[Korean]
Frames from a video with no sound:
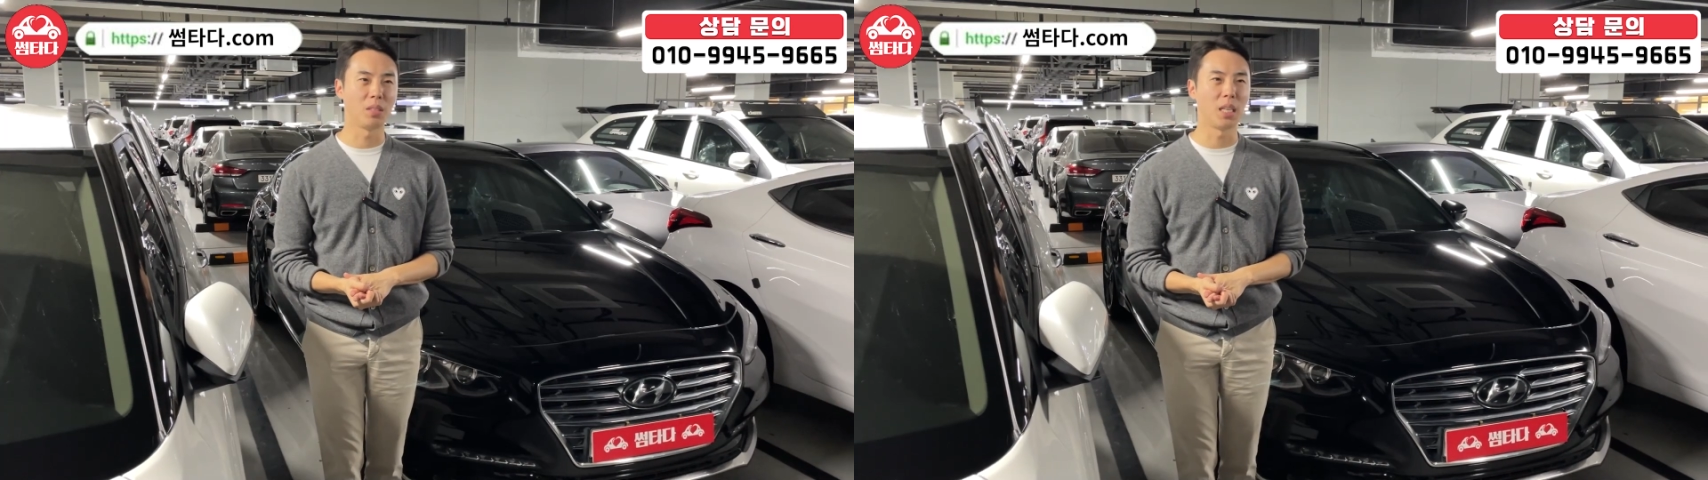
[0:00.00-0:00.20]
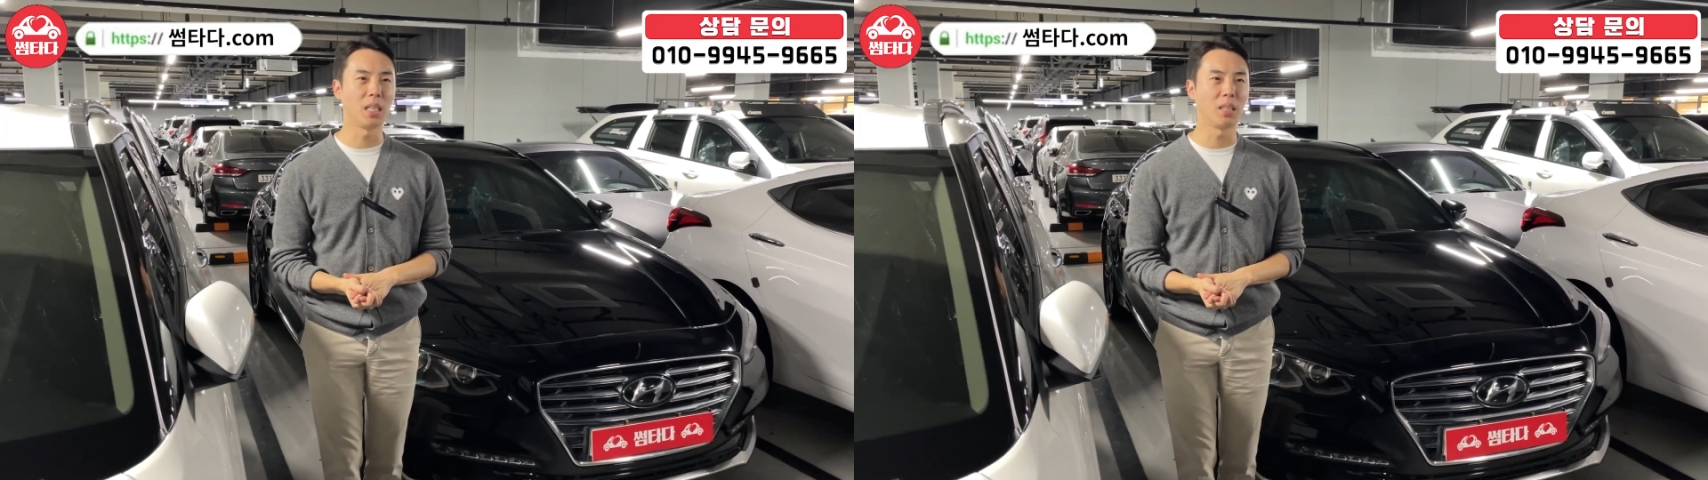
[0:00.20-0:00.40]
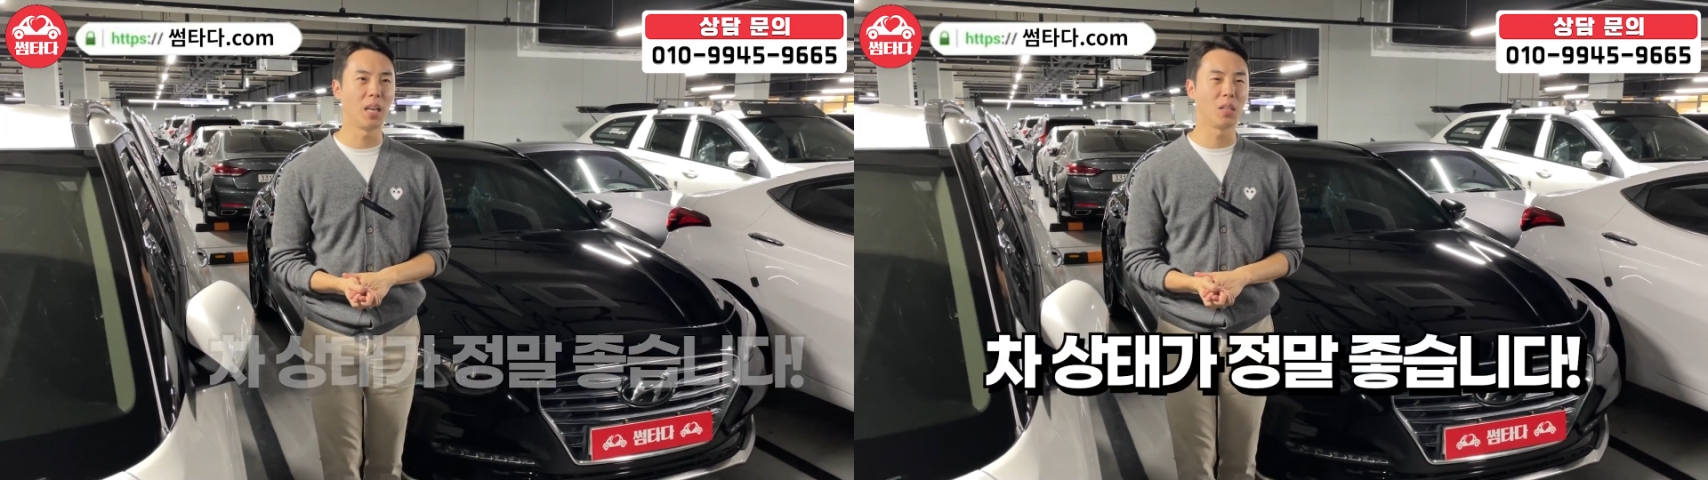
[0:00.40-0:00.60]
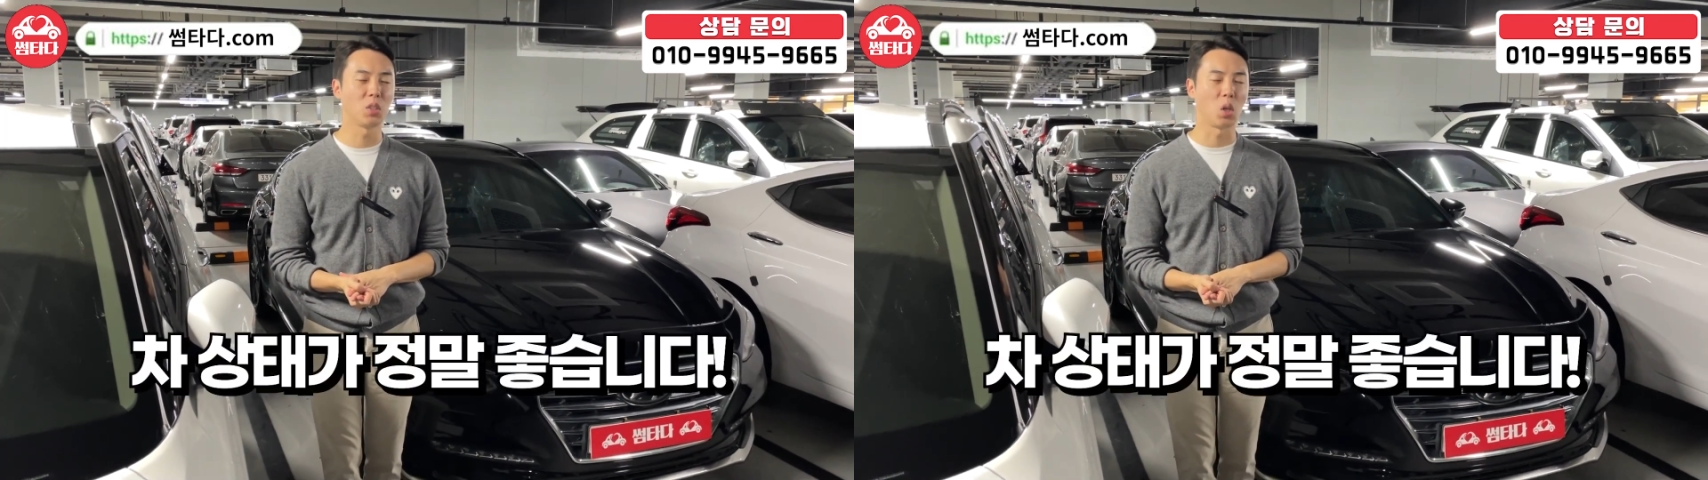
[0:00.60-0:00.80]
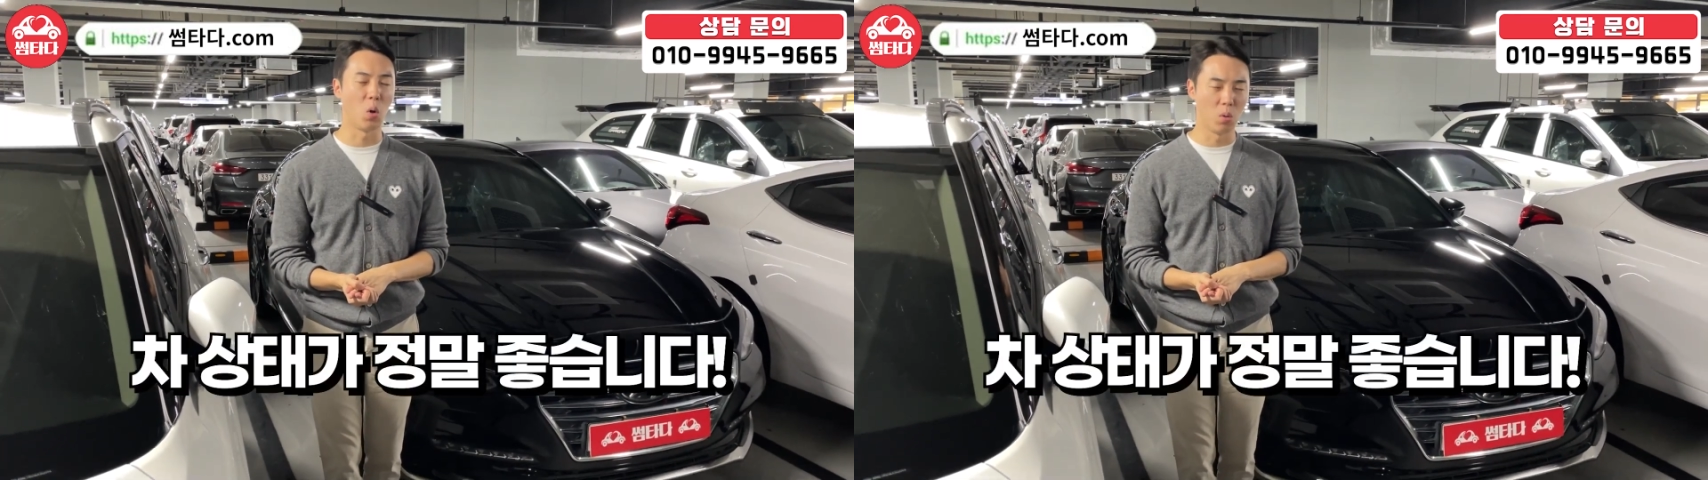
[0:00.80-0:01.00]
차 상태가
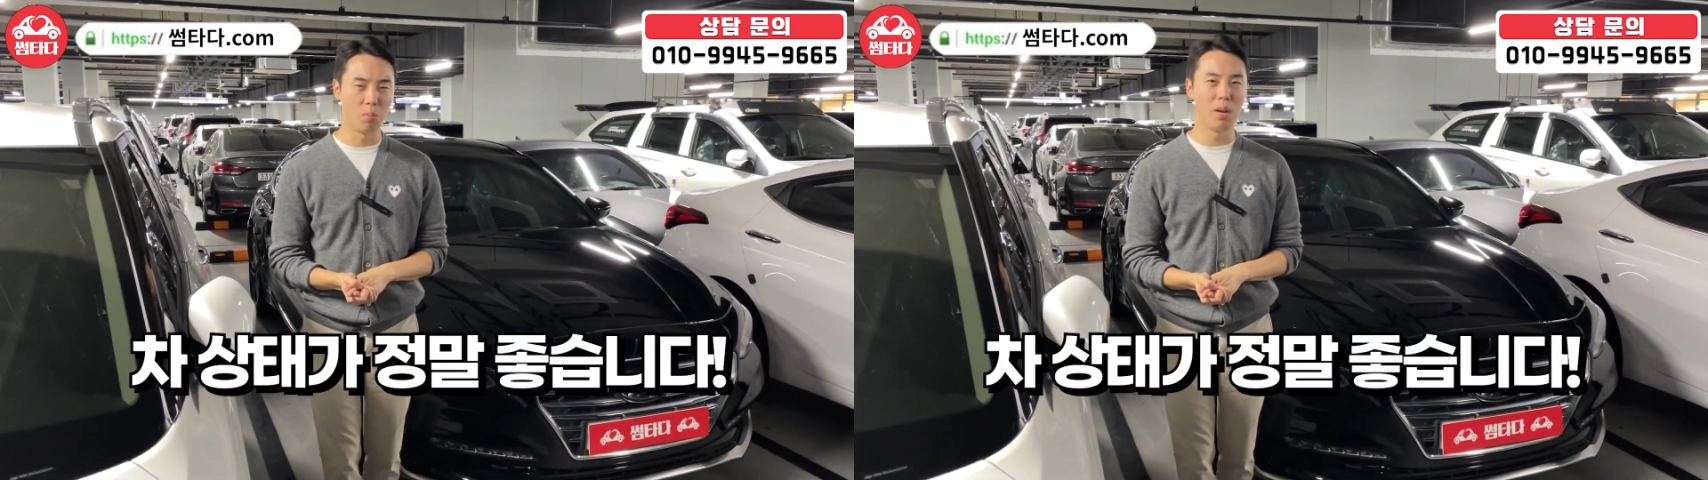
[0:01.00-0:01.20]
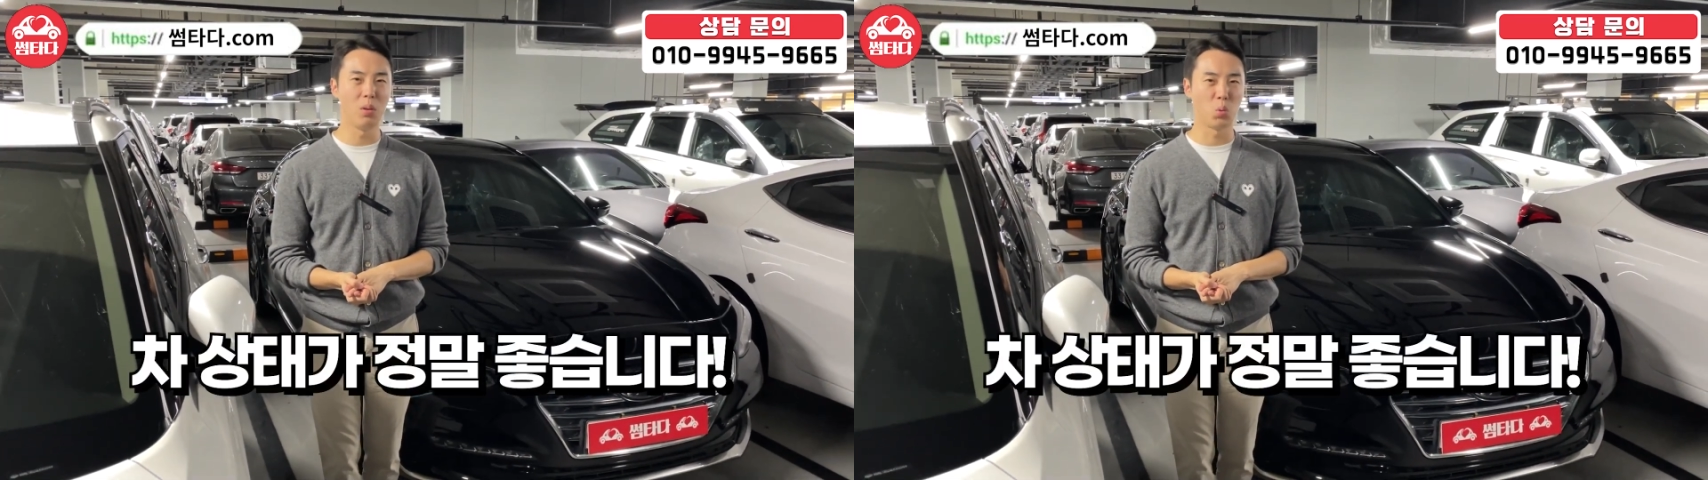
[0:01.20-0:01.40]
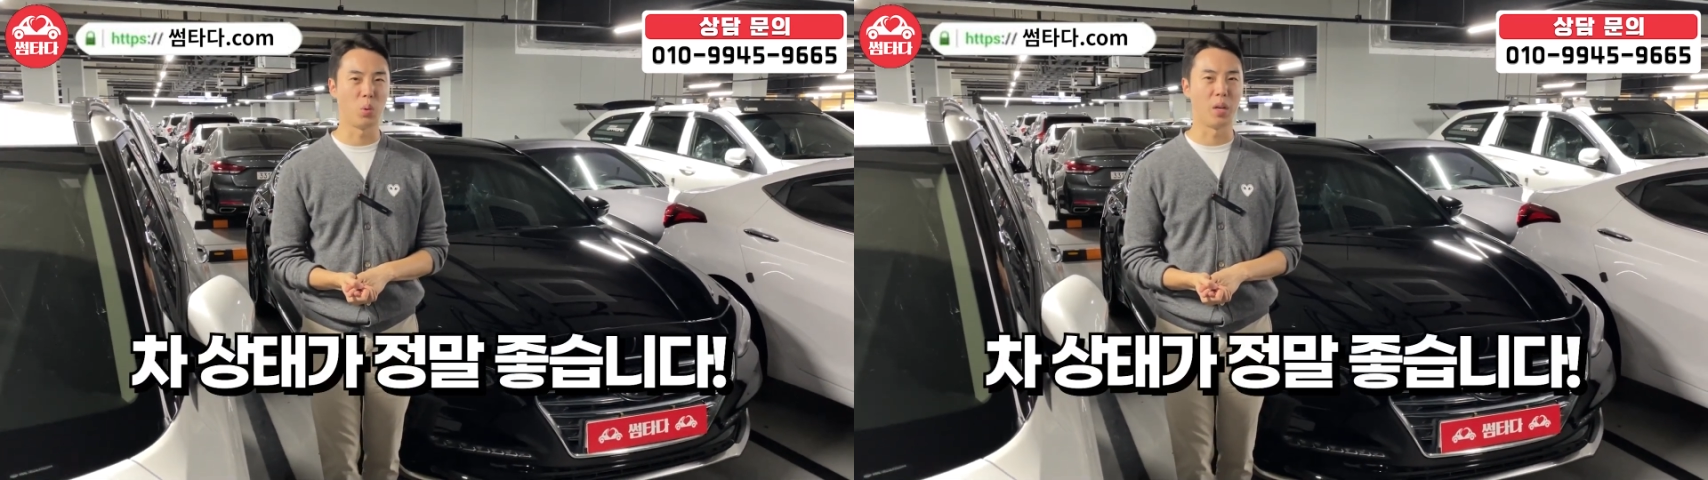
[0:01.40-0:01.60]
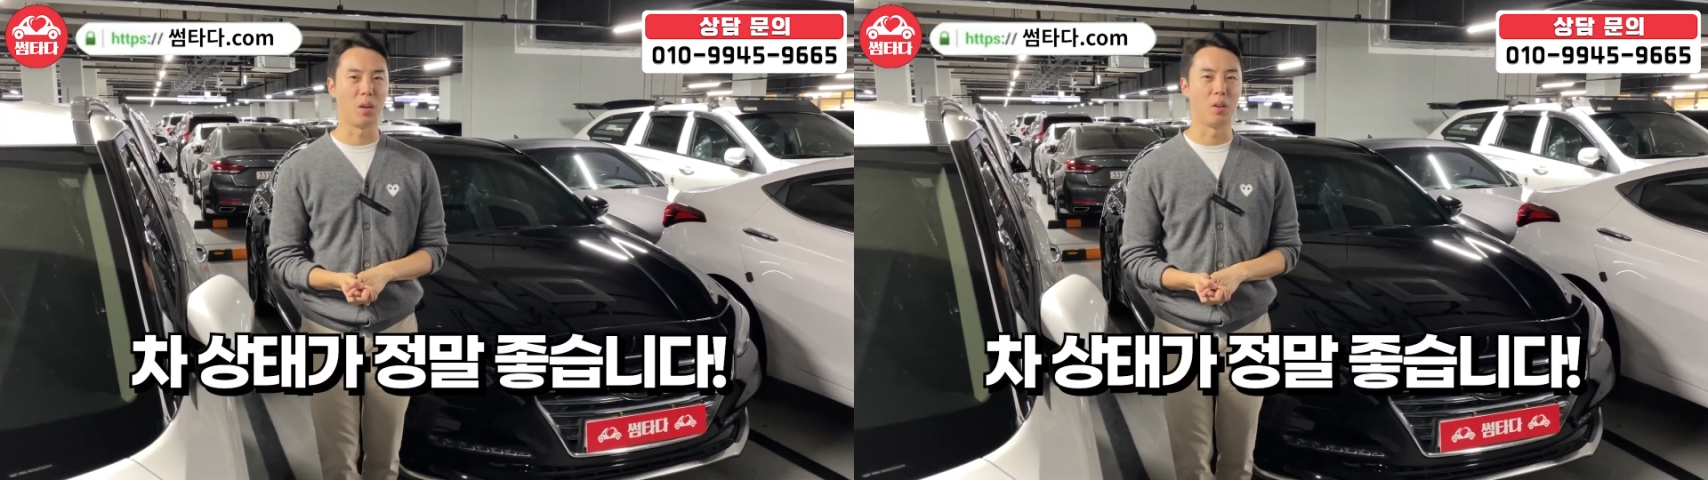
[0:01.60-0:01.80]
정말 좋아요